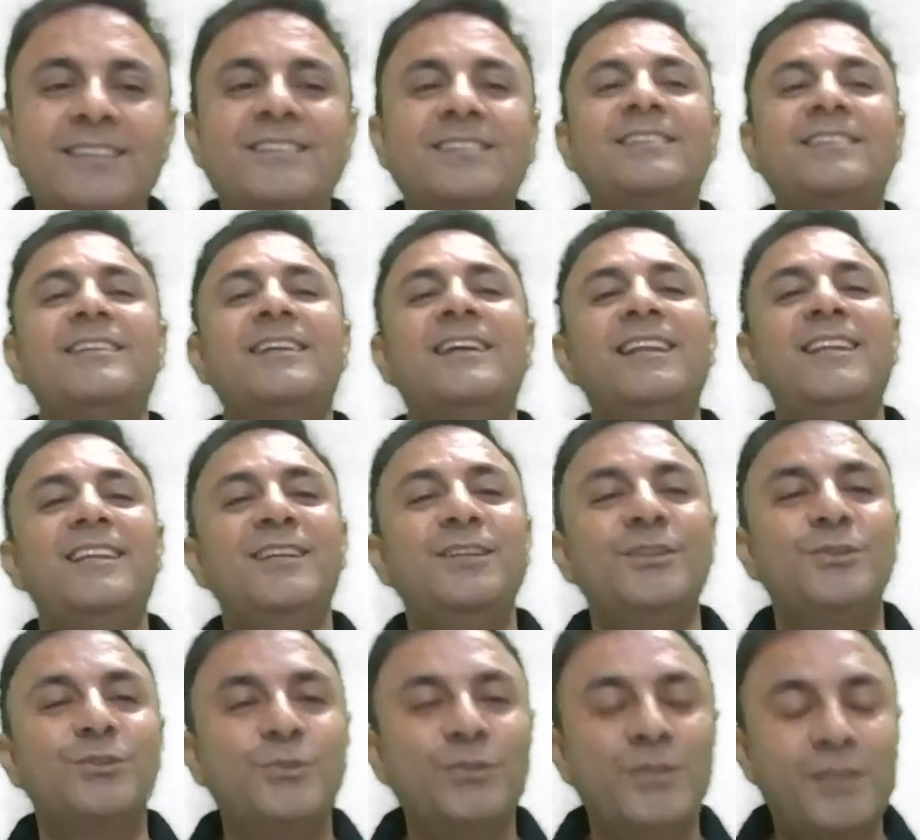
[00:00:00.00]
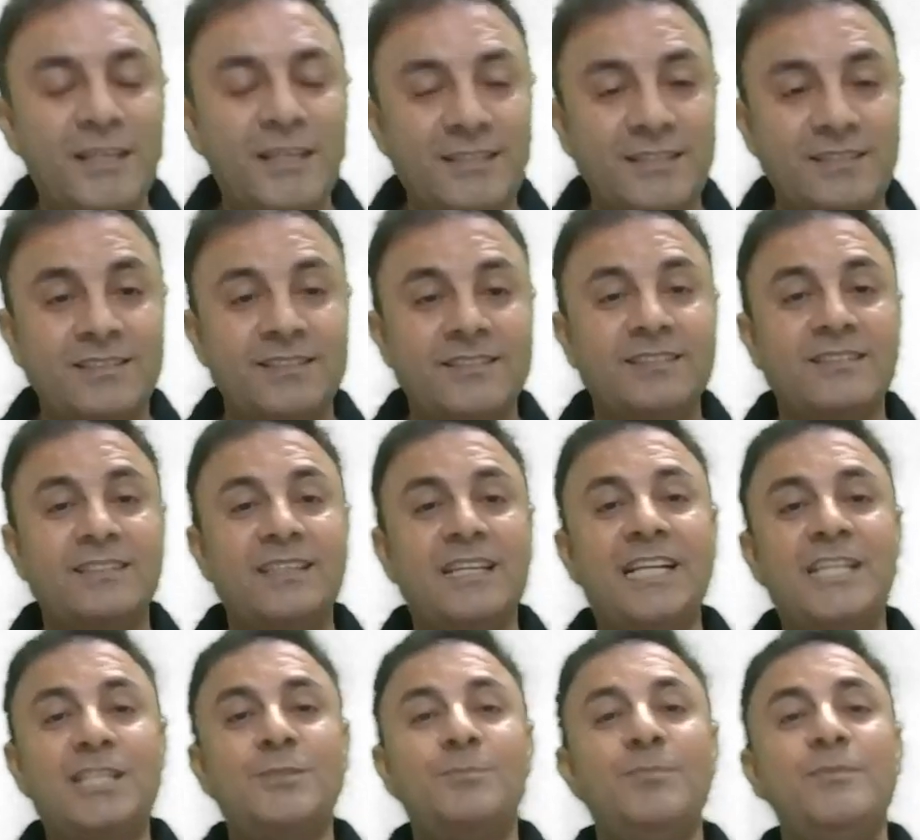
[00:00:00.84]
जी टी के लिए तो यस
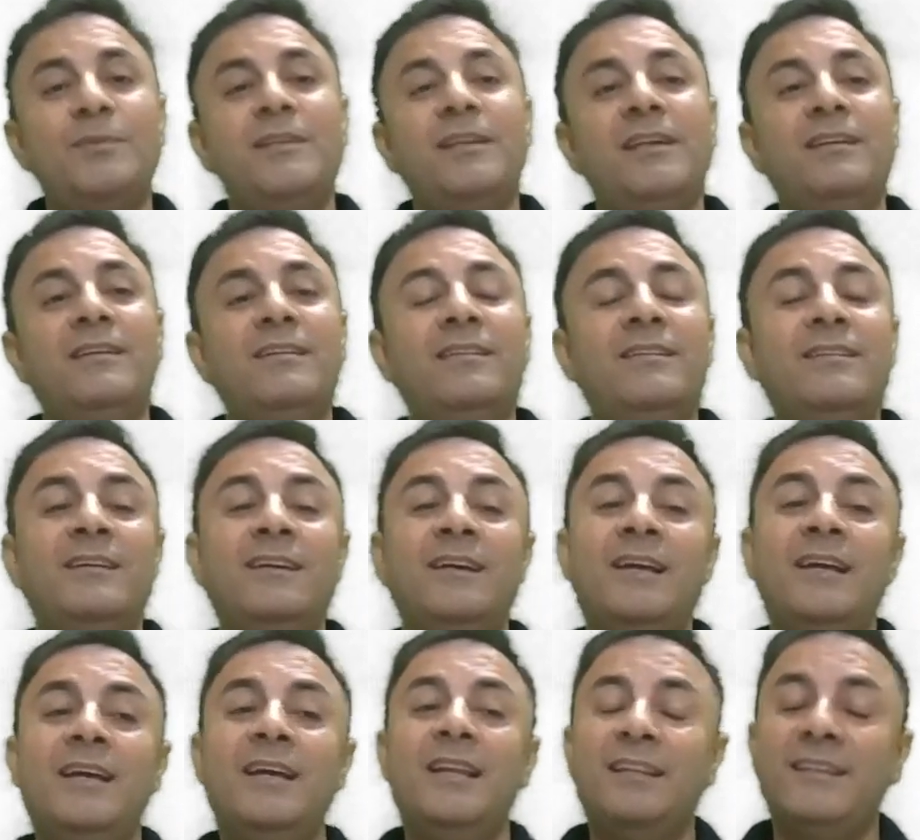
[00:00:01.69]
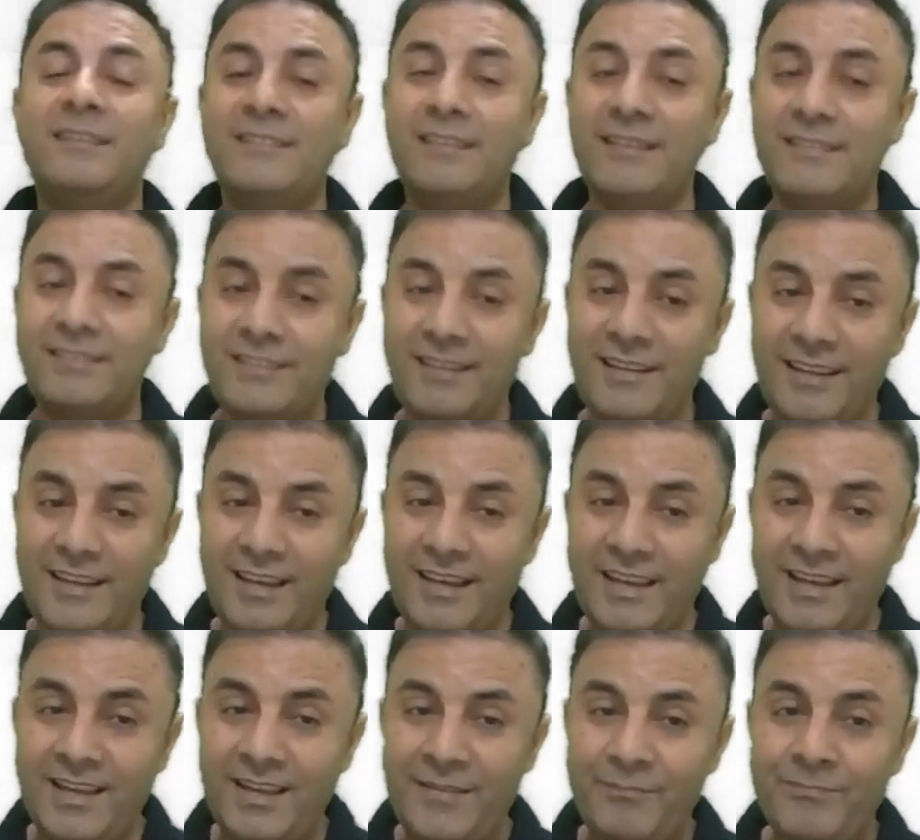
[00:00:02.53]
एच पी टेट नेसेसरी
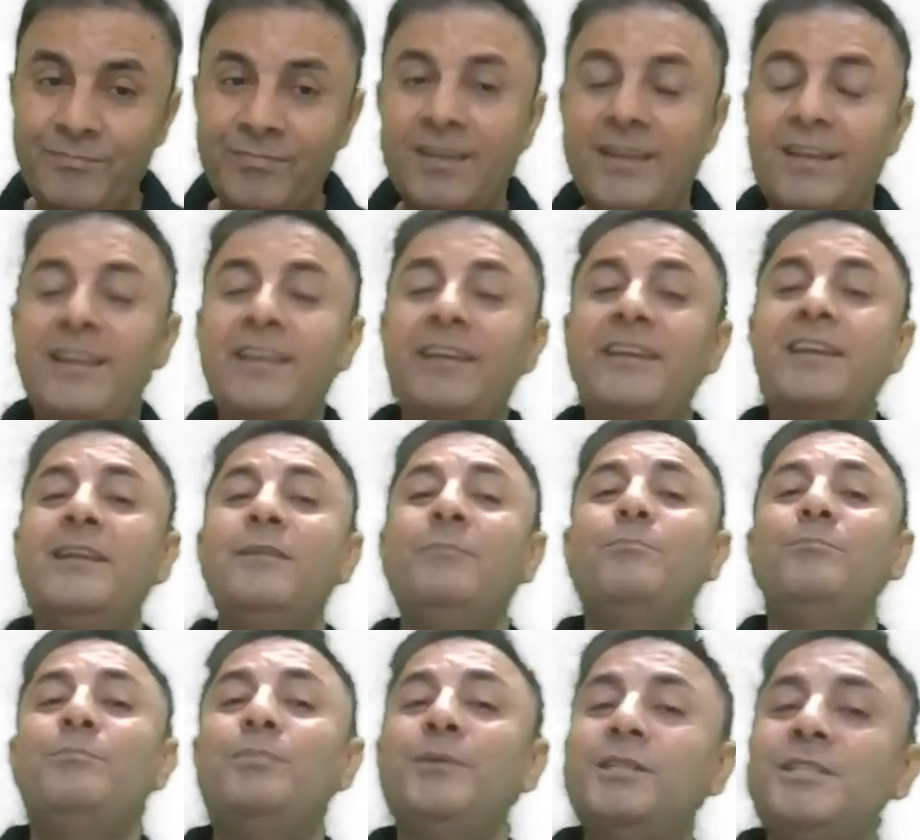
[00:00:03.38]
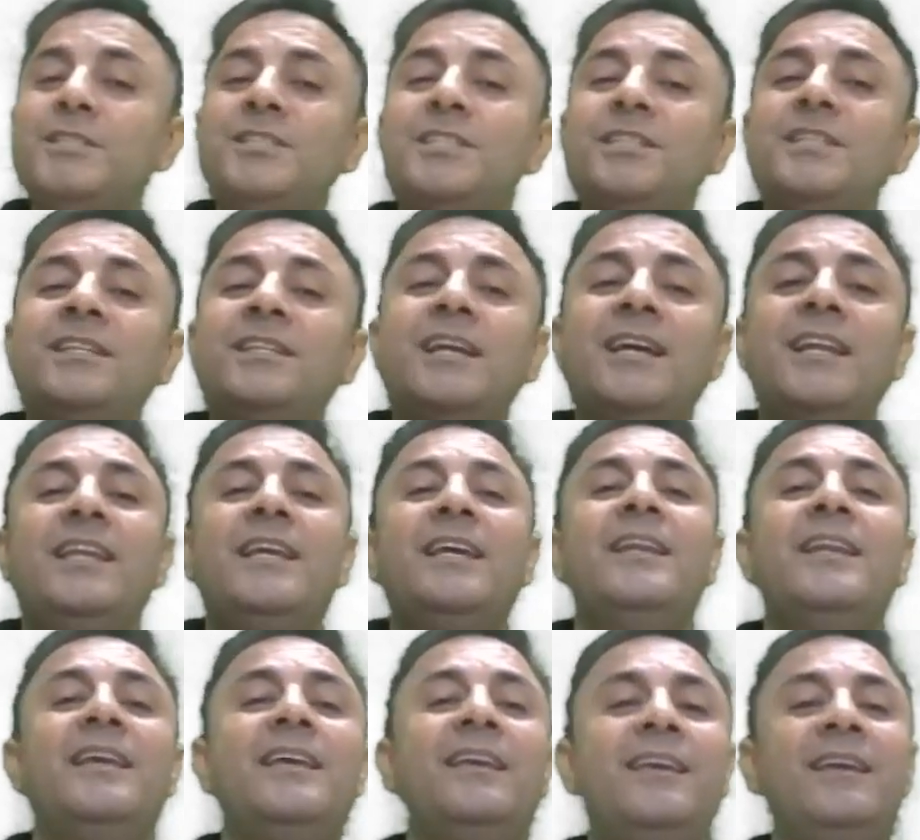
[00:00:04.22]
है लेकिन पी जी टी के
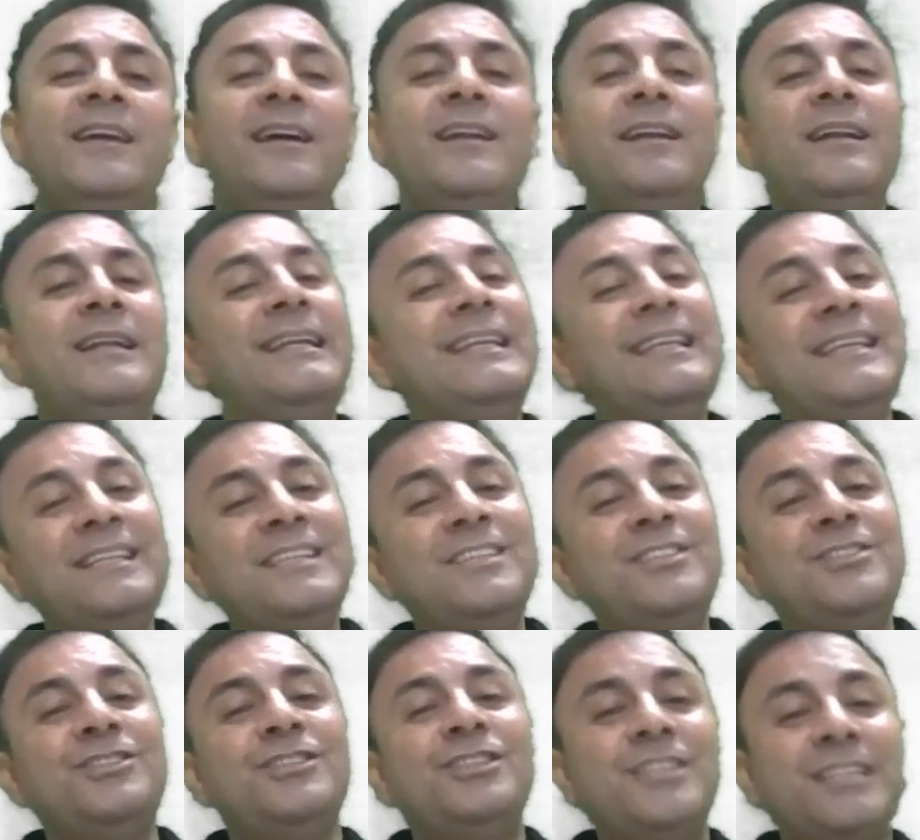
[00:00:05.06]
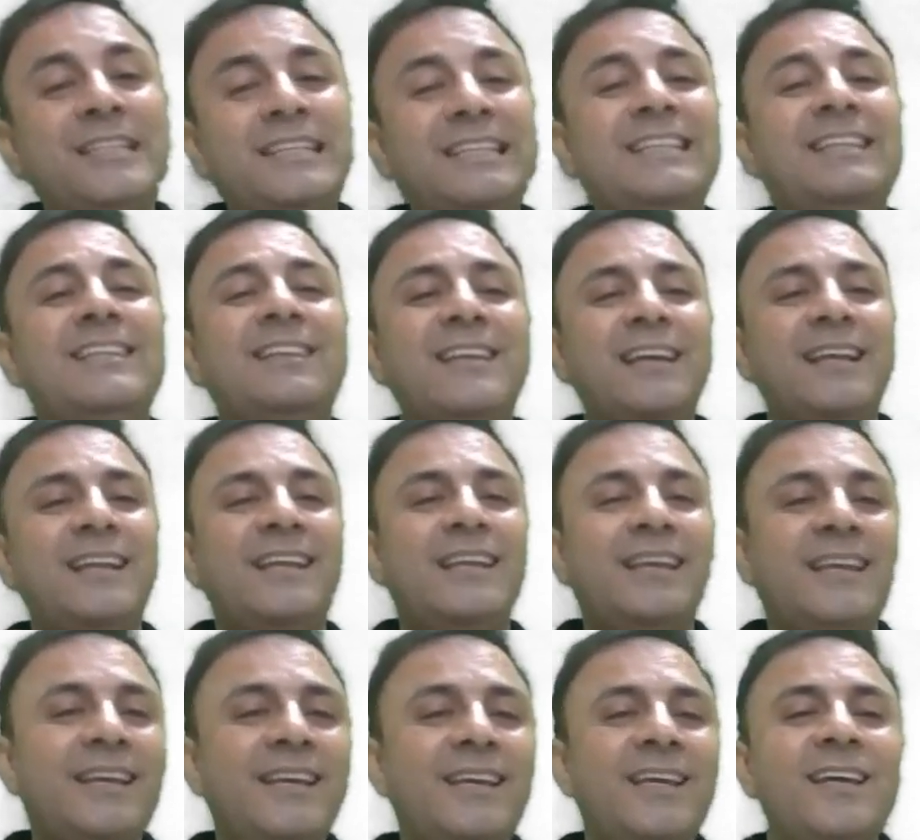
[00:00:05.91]
लिए नहीं है टी जी टी के
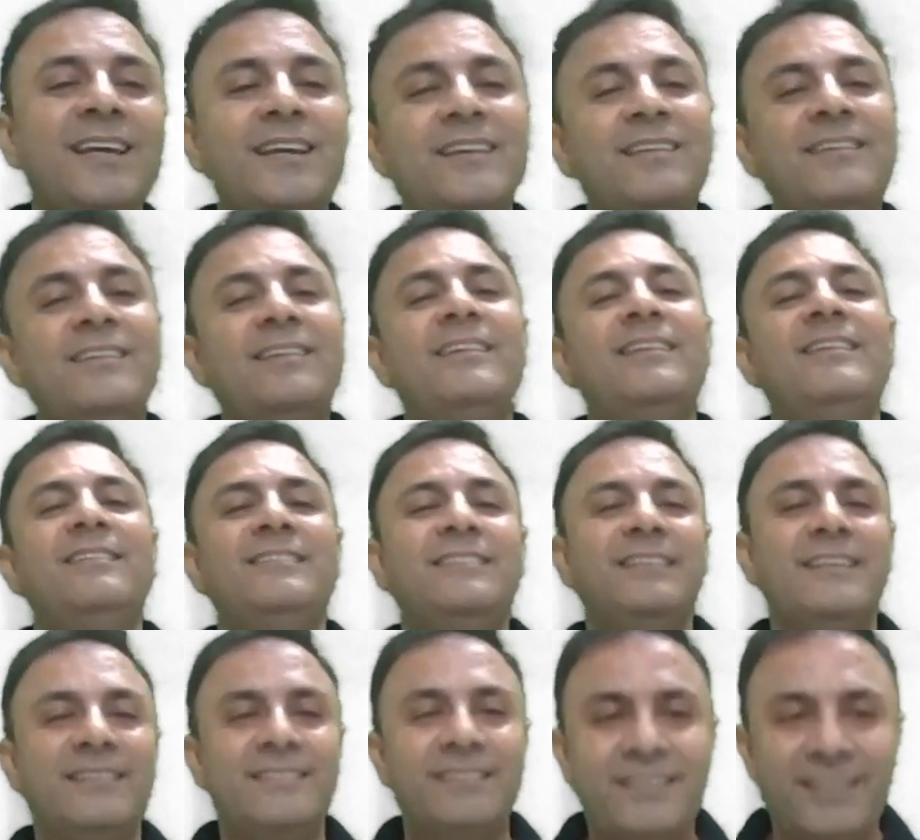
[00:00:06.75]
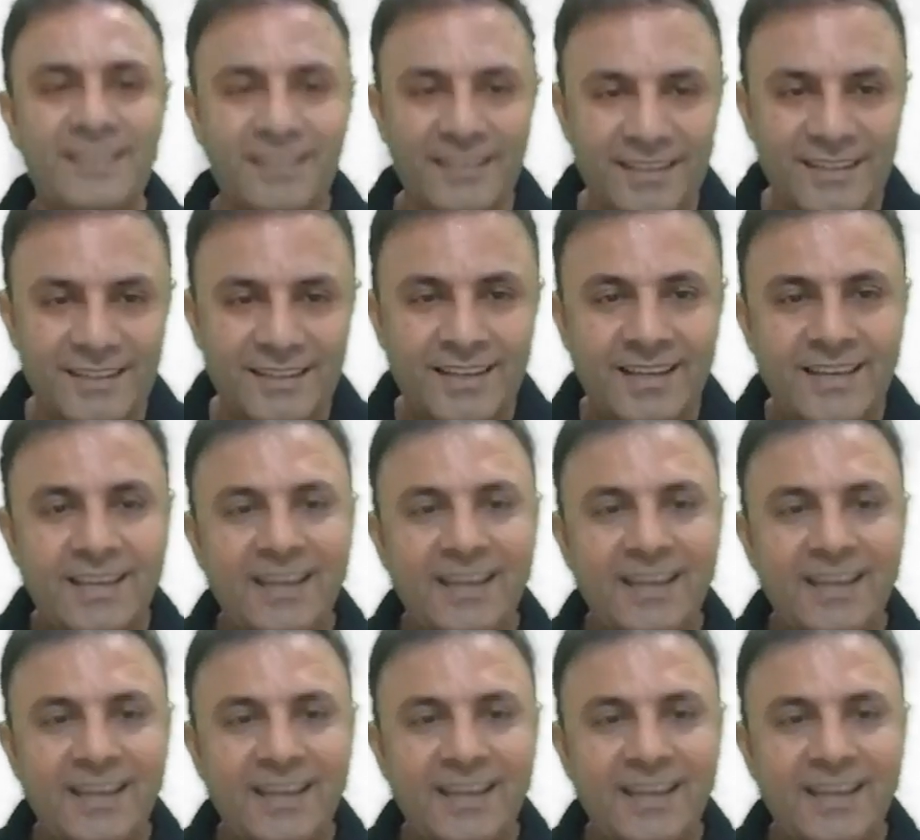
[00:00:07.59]
लिए ये नेसेसरी है